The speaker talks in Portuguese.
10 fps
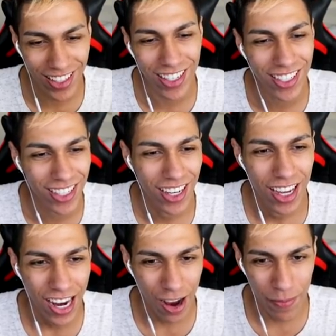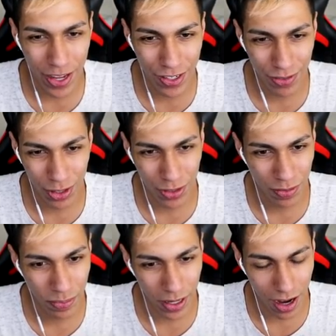entendi. Calma aí, deixa eu ver o que eu
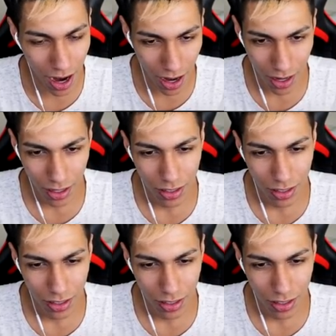tenho que pegar.